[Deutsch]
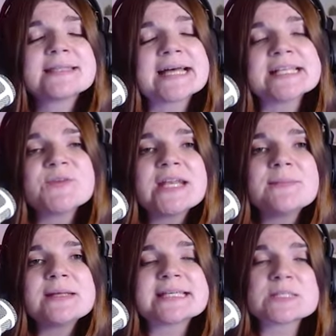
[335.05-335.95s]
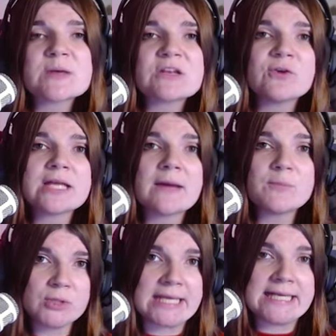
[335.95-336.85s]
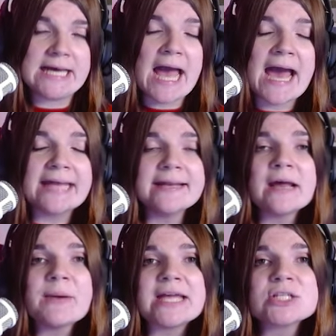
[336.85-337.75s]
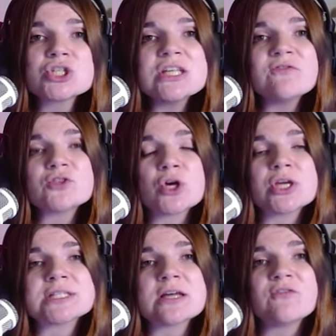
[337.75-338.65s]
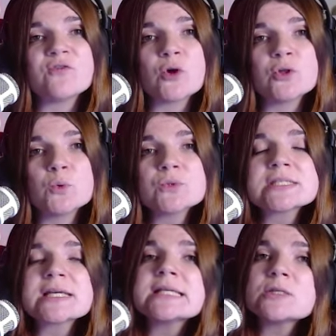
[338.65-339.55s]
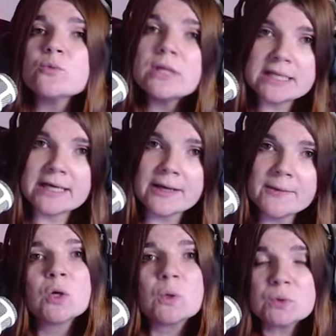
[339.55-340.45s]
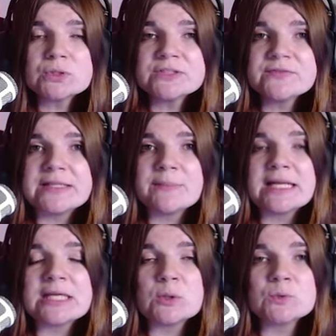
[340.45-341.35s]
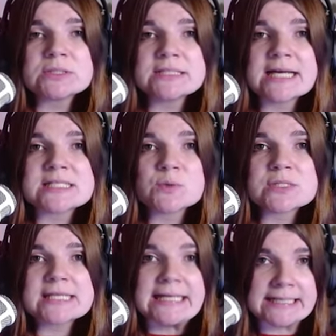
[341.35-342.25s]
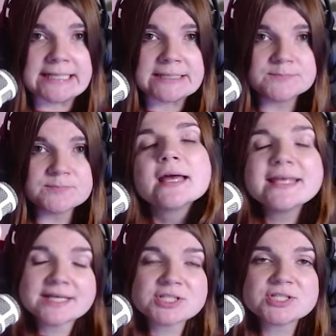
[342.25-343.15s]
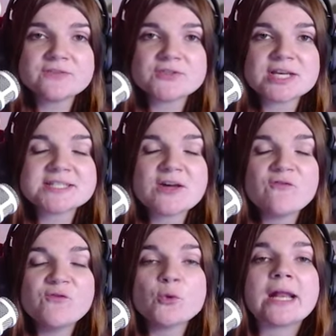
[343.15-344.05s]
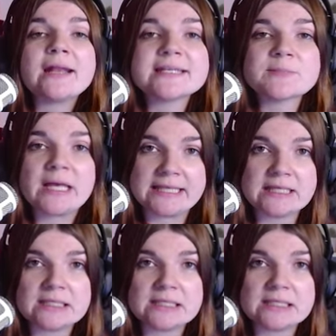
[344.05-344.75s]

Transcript: Das war nämlich das Bett von Gabriela, einer der beiden Stieftöchter von unserer Serena. Und wie man hier unten ganz gut sehen kann, ihre Stieftöchter wohnen nicht mehr hier.